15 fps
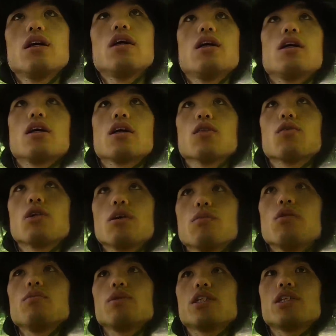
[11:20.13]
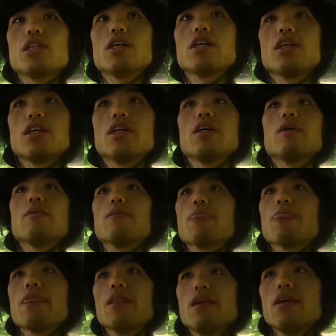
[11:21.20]
ああこれもみじだね。
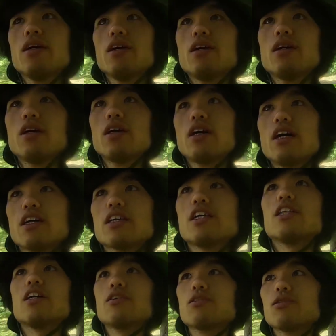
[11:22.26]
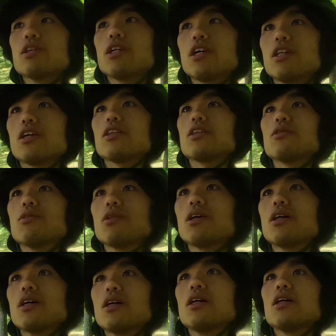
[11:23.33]
秋になると綺麗なんだろう
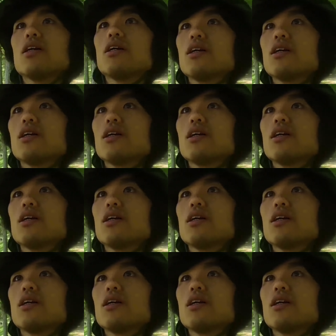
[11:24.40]
な。